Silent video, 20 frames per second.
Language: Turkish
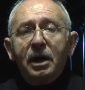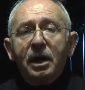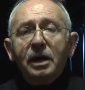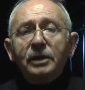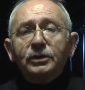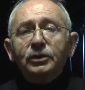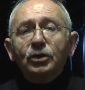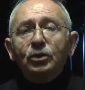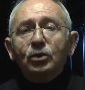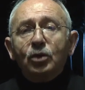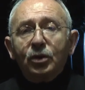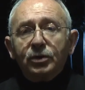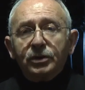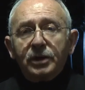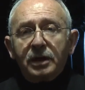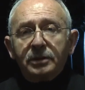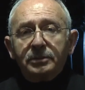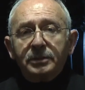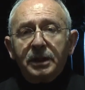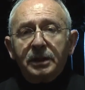Artık
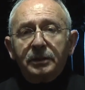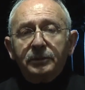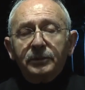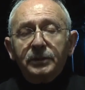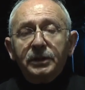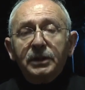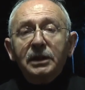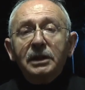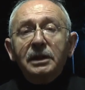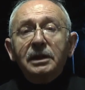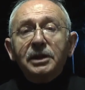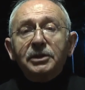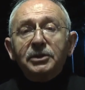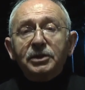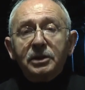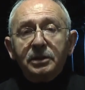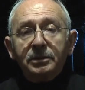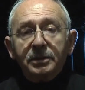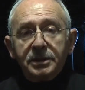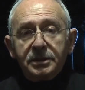onarma,
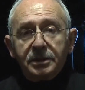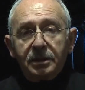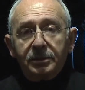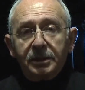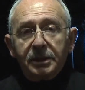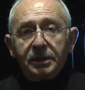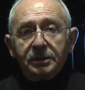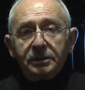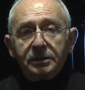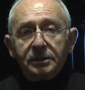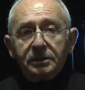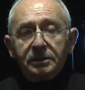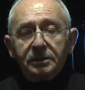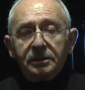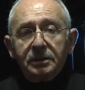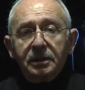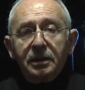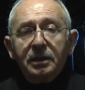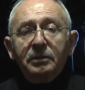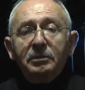iyileştirme zamanıdır.
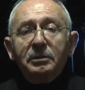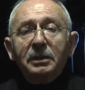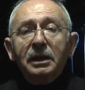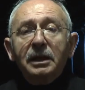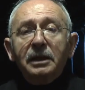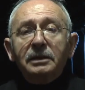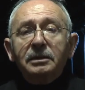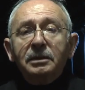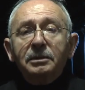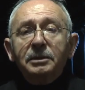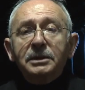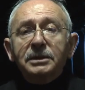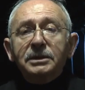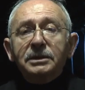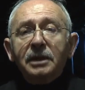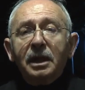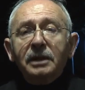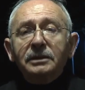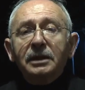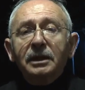Milletimiz
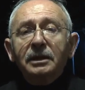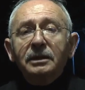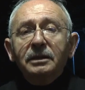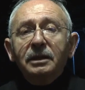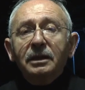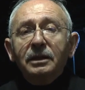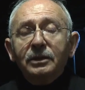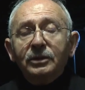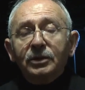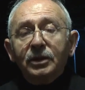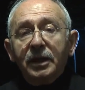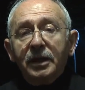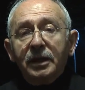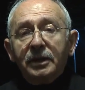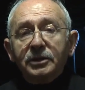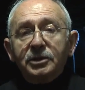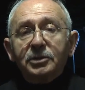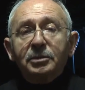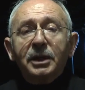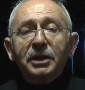zaten
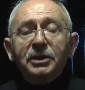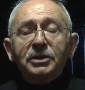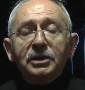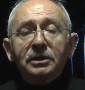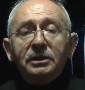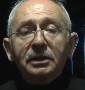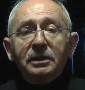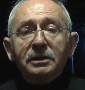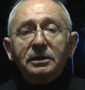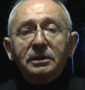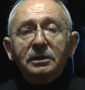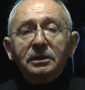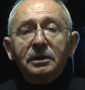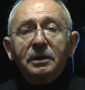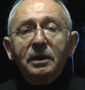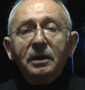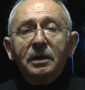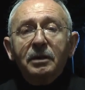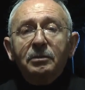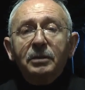dayanışma içindedir.
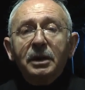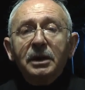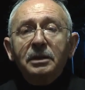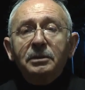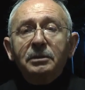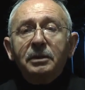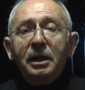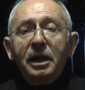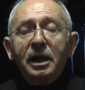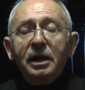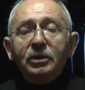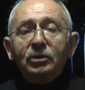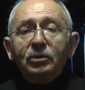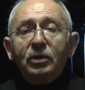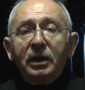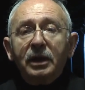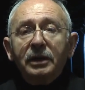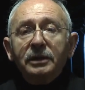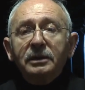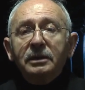Benim
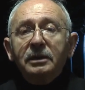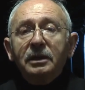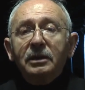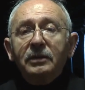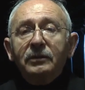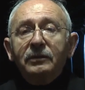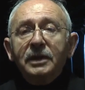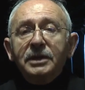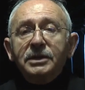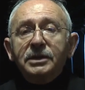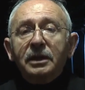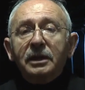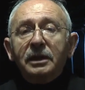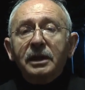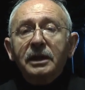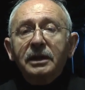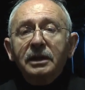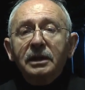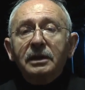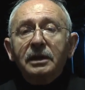Erdoğan ve
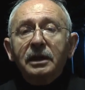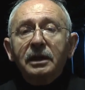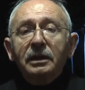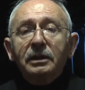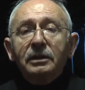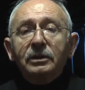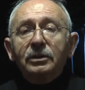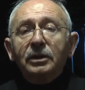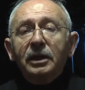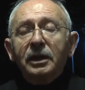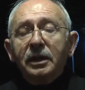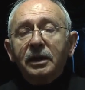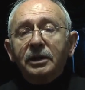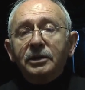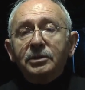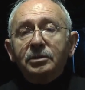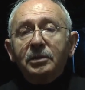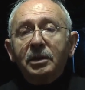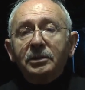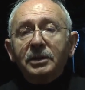sarayı ile
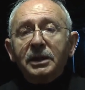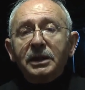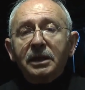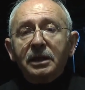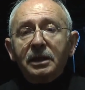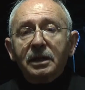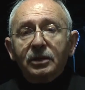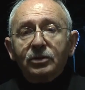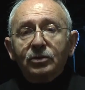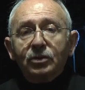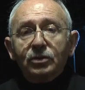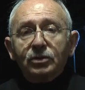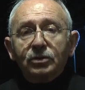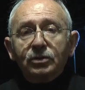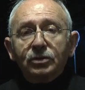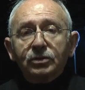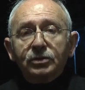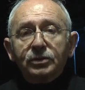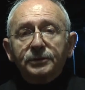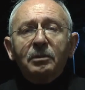dayanışmama gerek
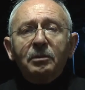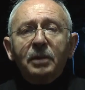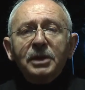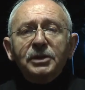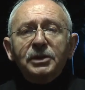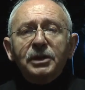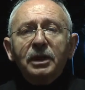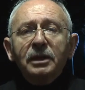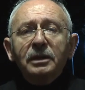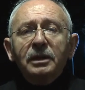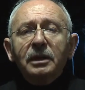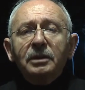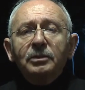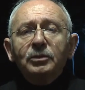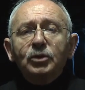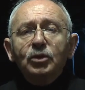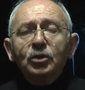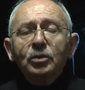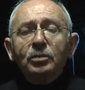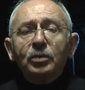yoktur.
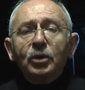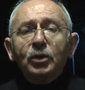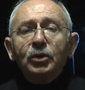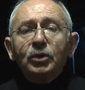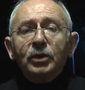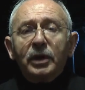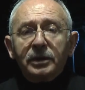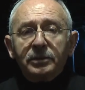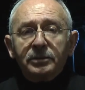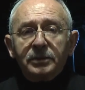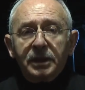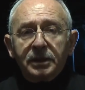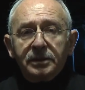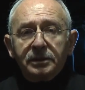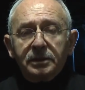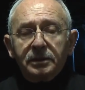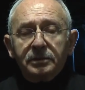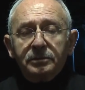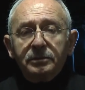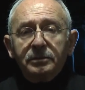Başkanlarım gün boyu
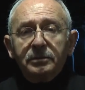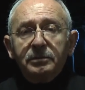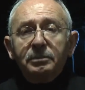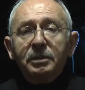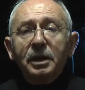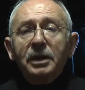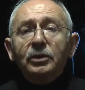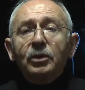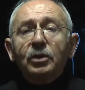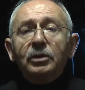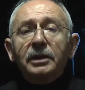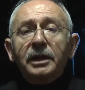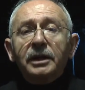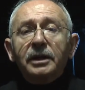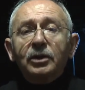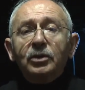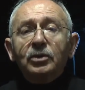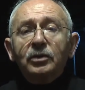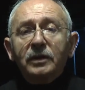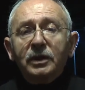yanımdaydı. Ben
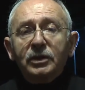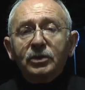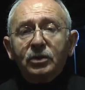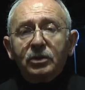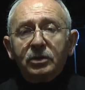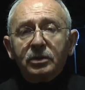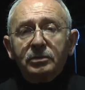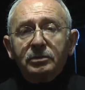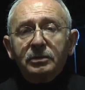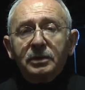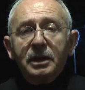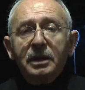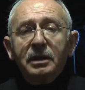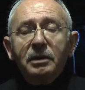onlara güveniyorum.